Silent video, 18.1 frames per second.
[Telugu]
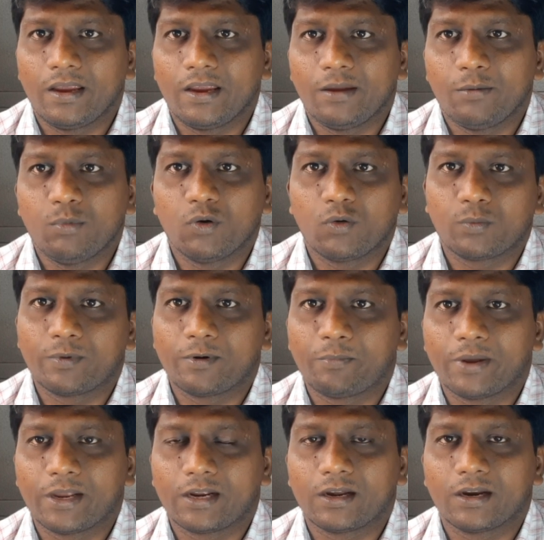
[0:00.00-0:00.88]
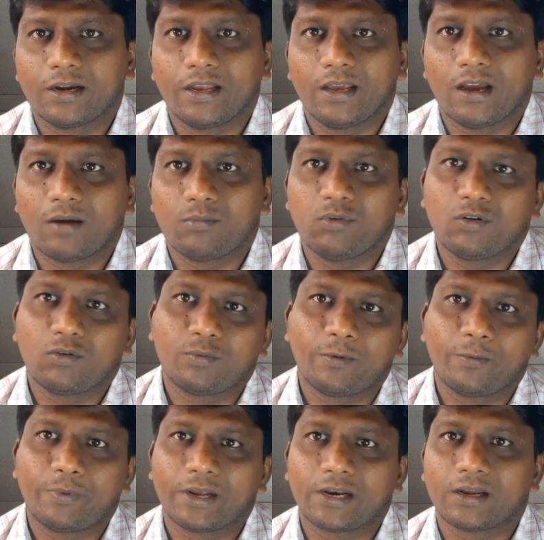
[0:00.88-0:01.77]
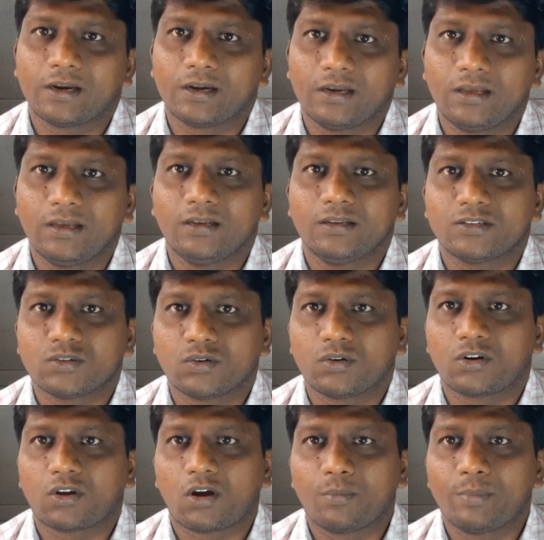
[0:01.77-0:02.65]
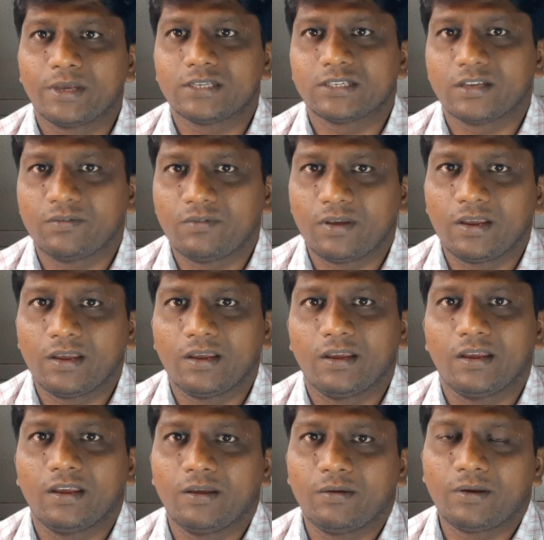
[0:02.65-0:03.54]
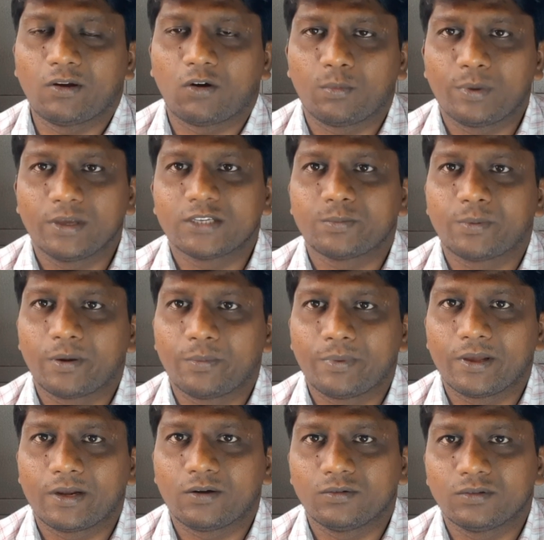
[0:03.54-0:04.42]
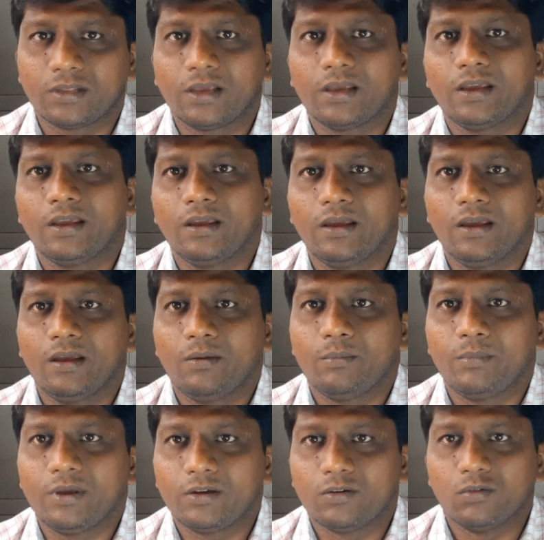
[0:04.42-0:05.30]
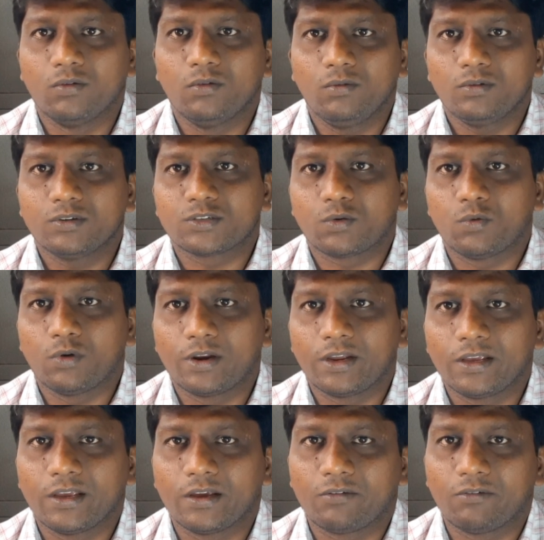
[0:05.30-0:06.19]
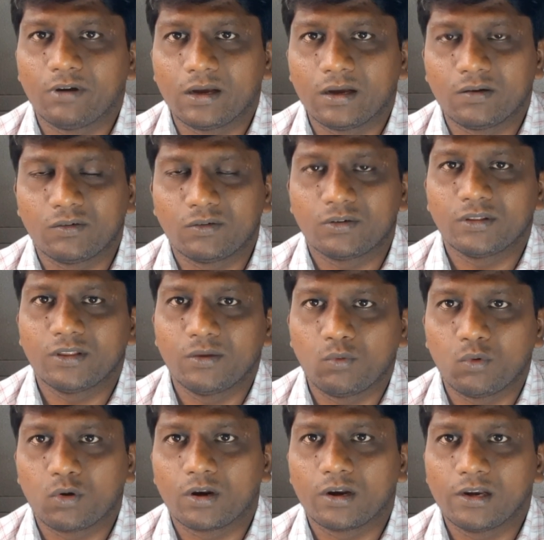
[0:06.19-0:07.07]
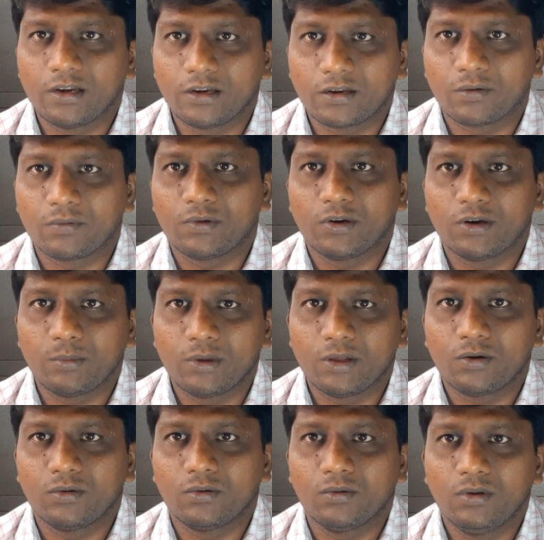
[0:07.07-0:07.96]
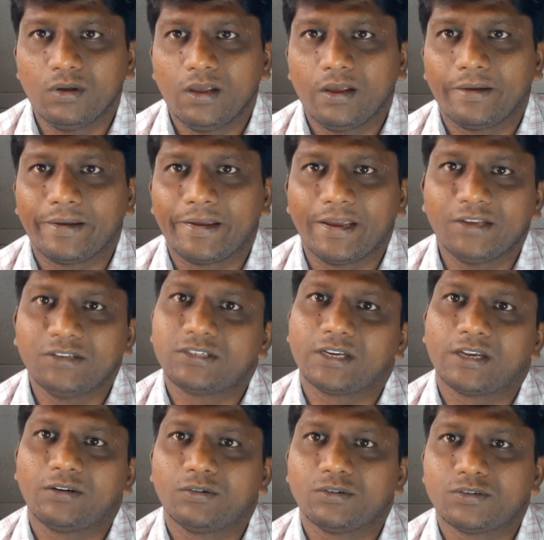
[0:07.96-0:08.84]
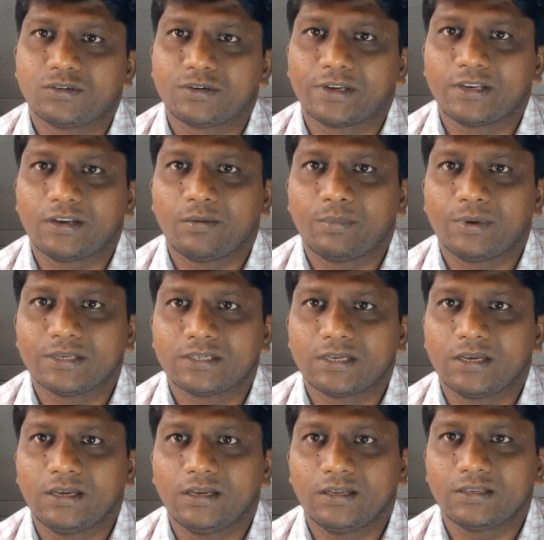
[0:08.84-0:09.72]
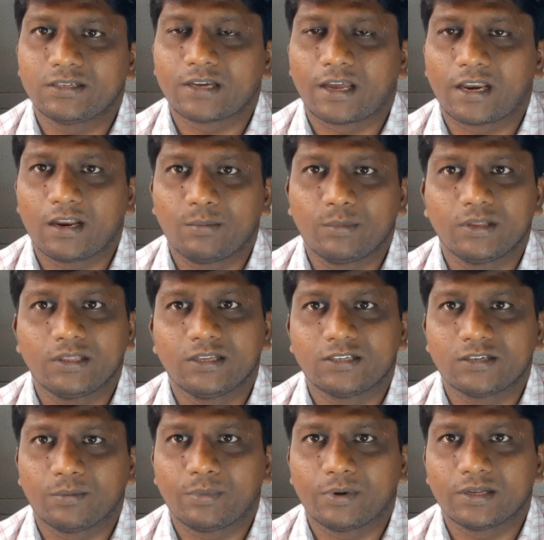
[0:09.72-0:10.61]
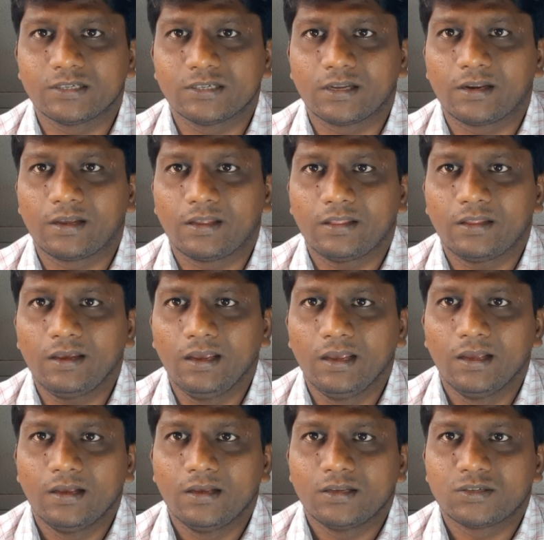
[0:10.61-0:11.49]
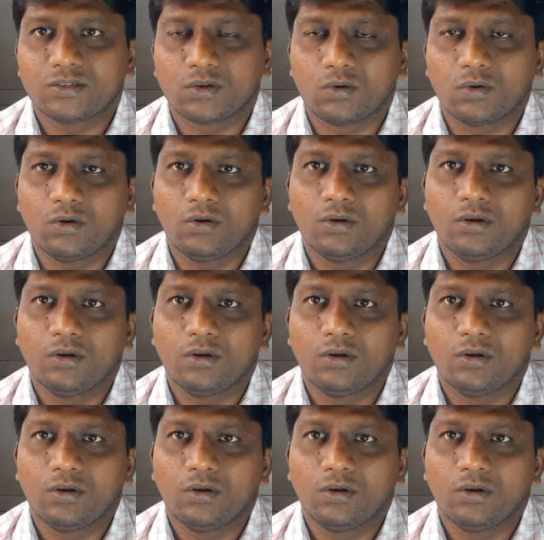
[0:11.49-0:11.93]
ఈ బుక్ ప్రిపేర్ కండి ఆ బుక్ ప్రిపేర్ కండి సో టాపిక్స్ ఇవి ఈ టాపిక్స్ ప్రిపేర్ అవుతే మీకు స్కోరింగ్ ఎక్కువగా ఉంటుంది ఓరల్ ఇంటర్వ్యూని మీరు గెయిన్ చేయవచ్చు అని చెప్పేసి చాలామంది చెప్పడం జరిగింది సో